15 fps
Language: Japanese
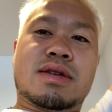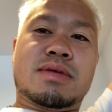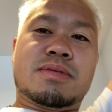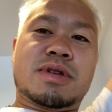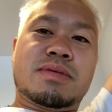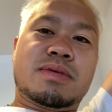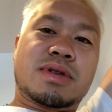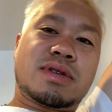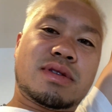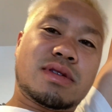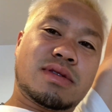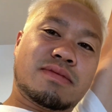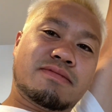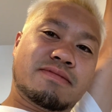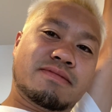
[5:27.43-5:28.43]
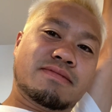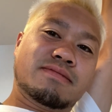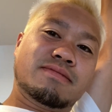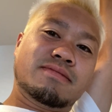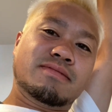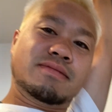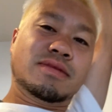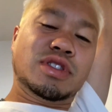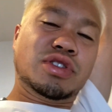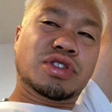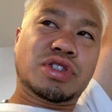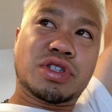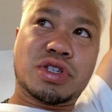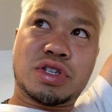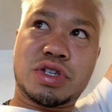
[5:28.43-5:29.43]
頑張りますよ
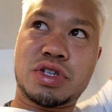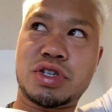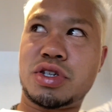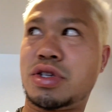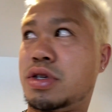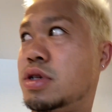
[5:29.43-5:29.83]
し